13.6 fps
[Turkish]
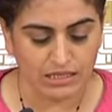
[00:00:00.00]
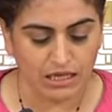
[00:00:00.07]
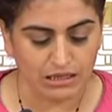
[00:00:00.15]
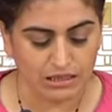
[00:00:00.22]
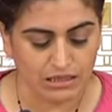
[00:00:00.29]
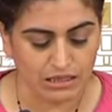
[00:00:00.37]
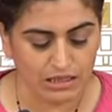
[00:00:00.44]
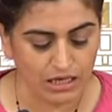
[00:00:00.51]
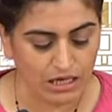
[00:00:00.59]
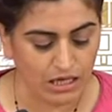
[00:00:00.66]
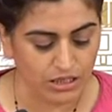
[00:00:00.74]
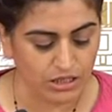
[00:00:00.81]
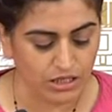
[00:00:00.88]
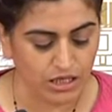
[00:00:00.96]
saldırıyla
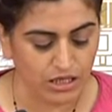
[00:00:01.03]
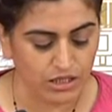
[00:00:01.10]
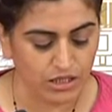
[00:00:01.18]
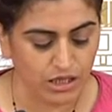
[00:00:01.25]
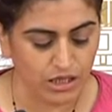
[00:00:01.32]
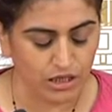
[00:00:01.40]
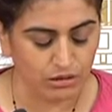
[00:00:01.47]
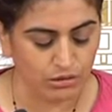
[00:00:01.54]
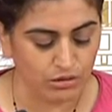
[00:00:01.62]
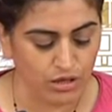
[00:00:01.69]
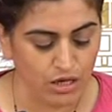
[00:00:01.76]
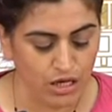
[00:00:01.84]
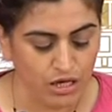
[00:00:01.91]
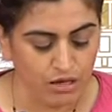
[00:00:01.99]
karşı karşıya kalıyor.
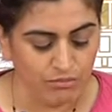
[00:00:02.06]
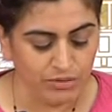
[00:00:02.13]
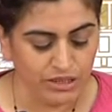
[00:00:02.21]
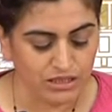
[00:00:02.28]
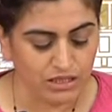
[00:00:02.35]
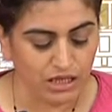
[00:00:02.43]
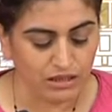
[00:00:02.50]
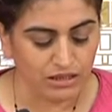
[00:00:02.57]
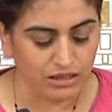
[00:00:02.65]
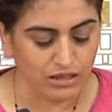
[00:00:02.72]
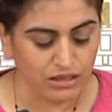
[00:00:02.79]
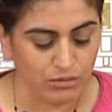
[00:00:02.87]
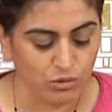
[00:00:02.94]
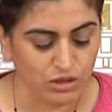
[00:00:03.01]
Biz
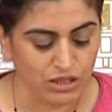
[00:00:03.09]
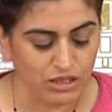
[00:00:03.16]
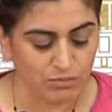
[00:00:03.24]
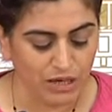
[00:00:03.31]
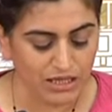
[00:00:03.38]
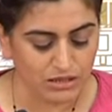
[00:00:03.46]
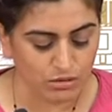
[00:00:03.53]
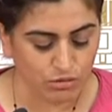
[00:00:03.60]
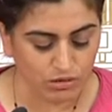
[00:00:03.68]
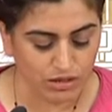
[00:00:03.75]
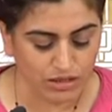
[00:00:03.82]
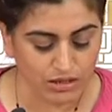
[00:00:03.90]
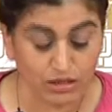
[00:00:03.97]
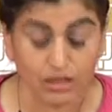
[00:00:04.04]
Halkların Demokratik Partisi
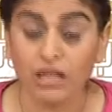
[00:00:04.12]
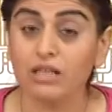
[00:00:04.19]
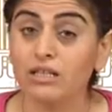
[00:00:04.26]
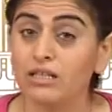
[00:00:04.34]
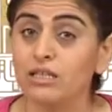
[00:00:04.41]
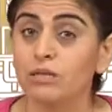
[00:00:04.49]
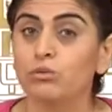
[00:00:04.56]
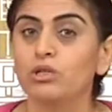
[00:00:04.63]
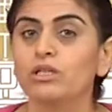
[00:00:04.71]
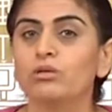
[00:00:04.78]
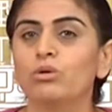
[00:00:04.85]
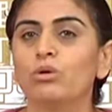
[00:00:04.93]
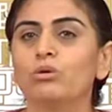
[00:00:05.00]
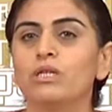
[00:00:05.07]
olarak, Halkların
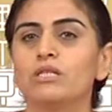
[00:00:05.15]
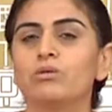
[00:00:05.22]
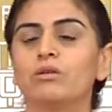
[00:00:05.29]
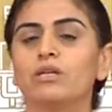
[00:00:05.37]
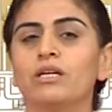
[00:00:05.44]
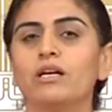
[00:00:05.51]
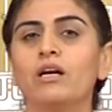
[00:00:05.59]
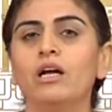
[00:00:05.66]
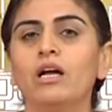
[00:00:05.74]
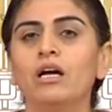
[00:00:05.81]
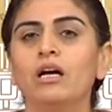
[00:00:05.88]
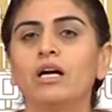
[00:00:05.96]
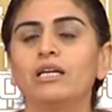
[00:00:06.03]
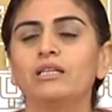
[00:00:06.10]
Demokratik Kongresi olarak
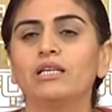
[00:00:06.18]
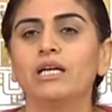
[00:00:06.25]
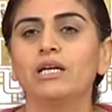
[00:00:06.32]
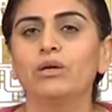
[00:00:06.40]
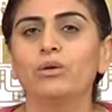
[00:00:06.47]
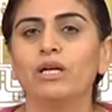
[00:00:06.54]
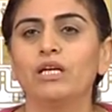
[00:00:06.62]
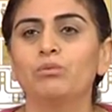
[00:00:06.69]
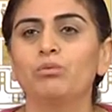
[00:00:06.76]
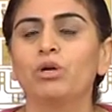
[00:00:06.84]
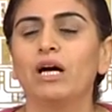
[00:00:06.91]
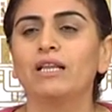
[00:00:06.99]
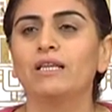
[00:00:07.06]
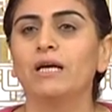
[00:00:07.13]
kadınlara yönelik
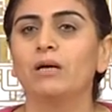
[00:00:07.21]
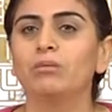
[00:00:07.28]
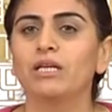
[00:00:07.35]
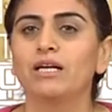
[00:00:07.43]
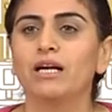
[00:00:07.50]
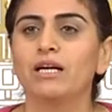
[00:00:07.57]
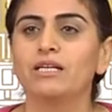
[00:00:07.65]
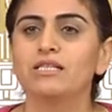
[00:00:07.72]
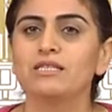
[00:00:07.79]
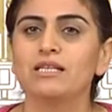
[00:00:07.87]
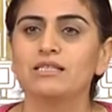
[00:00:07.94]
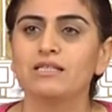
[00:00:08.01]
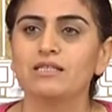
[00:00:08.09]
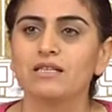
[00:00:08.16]
bu katliamlara karşı
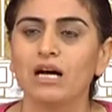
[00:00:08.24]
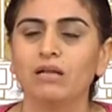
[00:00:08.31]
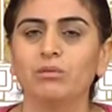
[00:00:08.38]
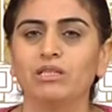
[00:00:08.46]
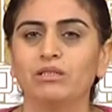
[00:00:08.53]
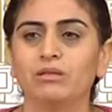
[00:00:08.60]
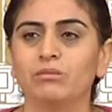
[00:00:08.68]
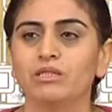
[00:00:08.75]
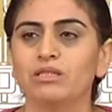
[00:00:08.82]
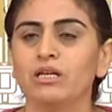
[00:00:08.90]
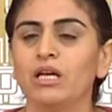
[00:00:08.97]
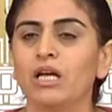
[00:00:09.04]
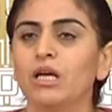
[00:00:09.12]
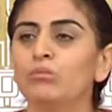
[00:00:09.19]
sessiz
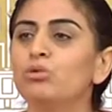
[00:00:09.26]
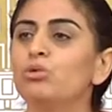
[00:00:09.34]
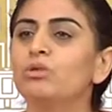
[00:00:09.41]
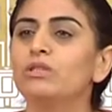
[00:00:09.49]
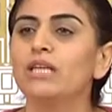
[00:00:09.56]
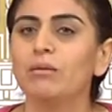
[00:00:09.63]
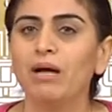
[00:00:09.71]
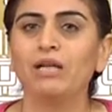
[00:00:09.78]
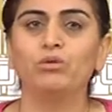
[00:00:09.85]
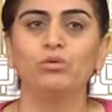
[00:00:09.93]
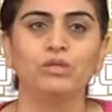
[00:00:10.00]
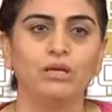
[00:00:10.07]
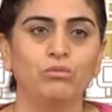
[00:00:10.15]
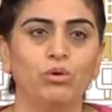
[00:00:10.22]
kalmadığımızı, bunun temel
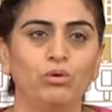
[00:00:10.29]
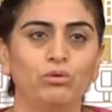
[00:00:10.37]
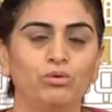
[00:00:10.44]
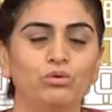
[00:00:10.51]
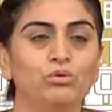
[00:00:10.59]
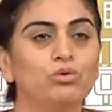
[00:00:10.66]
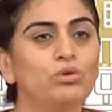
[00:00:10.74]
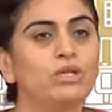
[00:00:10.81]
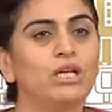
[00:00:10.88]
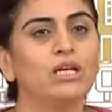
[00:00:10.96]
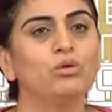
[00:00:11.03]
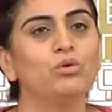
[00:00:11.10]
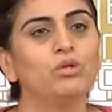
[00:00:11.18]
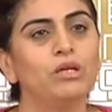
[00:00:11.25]
gündemi olduğunu,
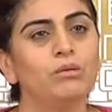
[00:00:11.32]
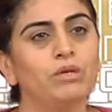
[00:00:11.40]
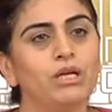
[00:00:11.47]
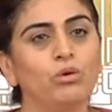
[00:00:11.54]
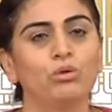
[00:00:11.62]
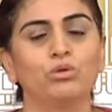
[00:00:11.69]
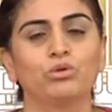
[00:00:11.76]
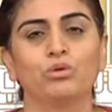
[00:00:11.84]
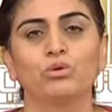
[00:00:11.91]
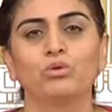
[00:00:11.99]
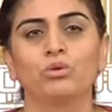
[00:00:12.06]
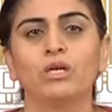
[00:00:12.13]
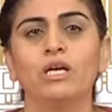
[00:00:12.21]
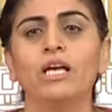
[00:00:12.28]
Türkiye'nin gündemi ne olursa
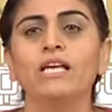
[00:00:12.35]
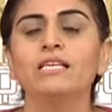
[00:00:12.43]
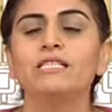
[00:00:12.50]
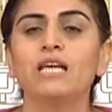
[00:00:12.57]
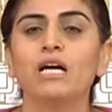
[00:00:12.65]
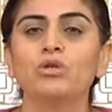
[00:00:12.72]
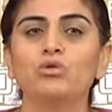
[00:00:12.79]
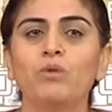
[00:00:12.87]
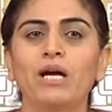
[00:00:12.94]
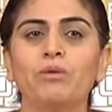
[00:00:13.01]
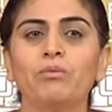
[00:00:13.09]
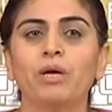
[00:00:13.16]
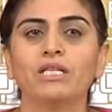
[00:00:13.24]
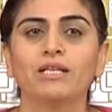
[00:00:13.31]
olsun, ister
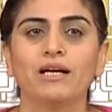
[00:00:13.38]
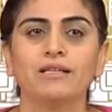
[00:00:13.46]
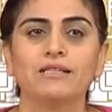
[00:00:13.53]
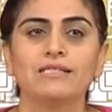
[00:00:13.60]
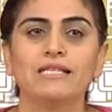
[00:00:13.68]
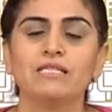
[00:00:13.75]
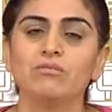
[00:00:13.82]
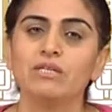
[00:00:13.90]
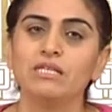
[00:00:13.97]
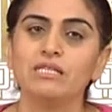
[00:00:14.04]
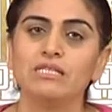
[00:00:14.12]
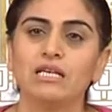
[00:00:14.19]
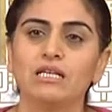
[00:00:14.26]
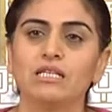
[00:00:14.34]
Cumhurbaşkanlığı seçimi,
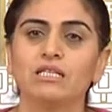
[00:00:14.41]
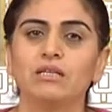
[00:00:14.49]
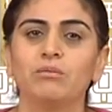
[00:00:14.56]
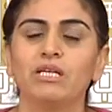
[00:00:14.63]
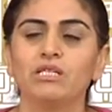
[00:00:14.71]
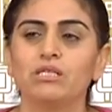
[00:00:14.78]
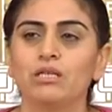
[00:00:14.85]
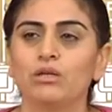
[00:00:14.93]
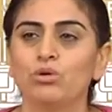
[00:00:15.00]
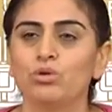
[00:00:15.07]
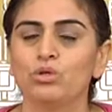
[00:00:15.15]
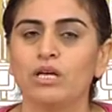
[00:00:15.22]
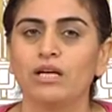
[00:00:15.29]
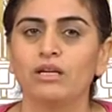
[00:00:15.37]
ister işte mecliste
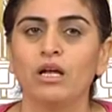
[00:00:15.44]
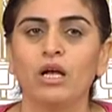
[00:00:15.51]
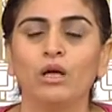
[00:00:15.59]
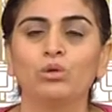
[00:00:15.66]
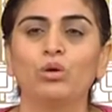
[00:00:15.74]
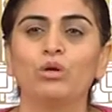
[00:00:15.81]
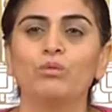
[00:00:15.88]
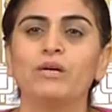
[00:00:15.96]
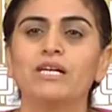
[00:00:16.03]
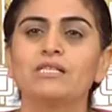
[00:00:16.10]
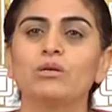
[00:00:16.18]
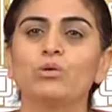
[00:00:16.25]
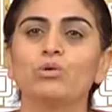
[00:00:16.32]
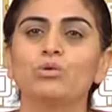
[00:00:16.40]
görüşülen torba
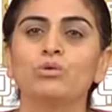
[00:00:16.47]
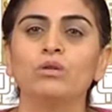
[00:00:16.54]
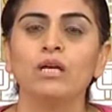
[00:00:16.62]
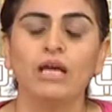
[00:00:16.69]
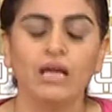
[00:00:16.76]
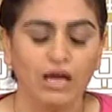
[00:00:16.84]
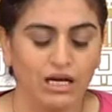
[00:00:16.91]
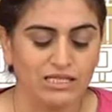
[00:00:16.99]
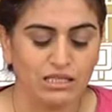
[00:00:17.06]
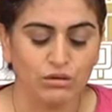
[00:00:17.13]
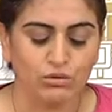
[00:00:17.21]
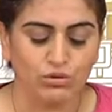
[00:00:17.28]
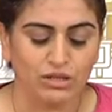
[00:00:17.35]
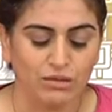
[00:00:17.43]
yasa olsun,
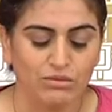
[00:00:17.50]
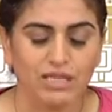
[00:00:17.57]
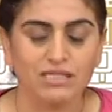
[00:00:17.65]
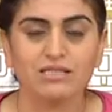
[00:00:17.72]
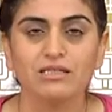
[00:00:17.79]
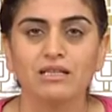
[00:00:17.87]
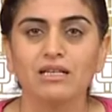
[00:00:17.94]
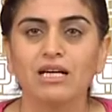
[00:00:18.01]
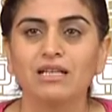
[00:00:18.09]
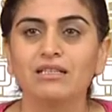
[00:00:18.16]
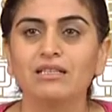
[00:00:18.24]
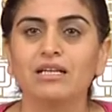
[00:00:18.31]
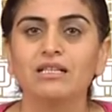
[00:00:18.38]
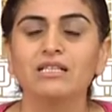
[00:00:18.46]
asıl gündemin aslında
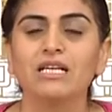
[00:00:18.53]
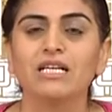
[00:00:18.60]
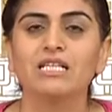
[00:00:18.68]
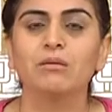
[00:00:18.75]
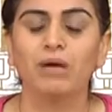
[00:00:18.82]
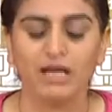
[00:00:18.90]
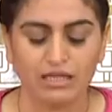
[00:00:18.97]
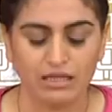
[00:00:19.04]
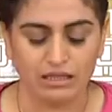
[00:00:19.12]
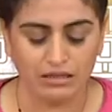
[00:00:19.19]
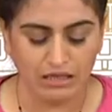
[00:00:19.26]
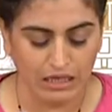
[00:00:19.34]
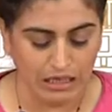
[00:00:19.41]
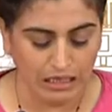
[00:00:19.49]
kadınların yaşam
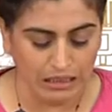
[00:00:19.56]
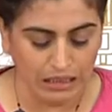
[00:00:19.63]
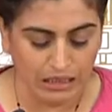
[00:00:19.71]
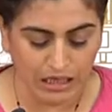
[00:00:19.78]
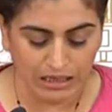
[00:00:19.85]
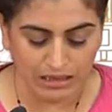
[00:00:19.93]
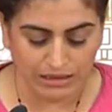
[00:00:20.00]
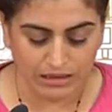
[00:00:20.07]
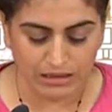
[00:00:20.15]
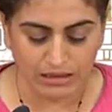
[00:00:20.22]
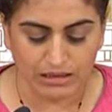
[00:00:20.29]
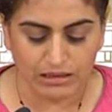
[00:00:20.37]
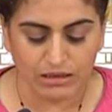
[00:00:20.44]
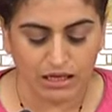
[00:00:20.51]
hakkının ihlal
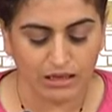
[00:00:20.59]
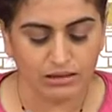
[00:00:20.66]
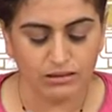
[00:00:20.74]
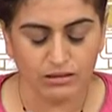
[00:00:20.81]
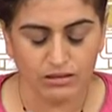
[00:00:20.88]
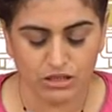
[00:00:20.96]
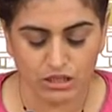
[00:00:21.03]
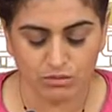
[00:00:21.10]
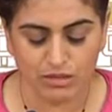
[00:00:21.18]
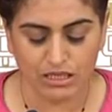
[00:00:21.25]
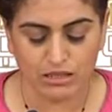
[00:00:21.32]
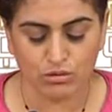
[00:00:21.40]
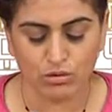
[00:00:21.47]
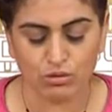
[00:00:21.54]
edildiğinin altını
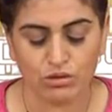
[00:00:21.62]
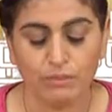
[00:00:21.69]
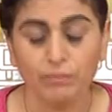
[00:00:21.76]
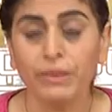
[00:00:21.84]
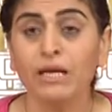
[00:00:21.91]
çizmek istiyoruz.